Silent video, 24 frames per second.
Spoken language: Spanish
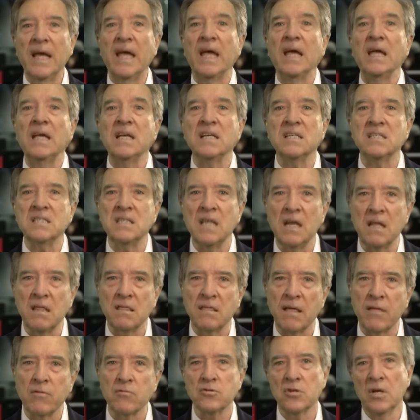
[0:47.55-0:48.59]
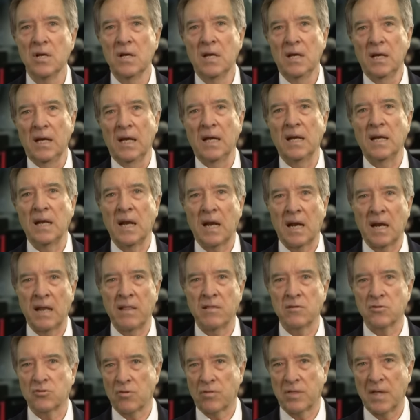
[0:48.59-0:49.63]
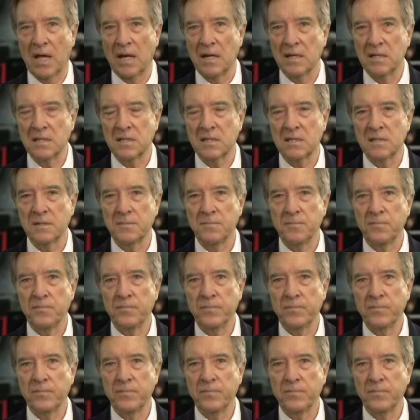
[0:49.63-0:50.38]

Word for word: e histerizados en las redes sociales.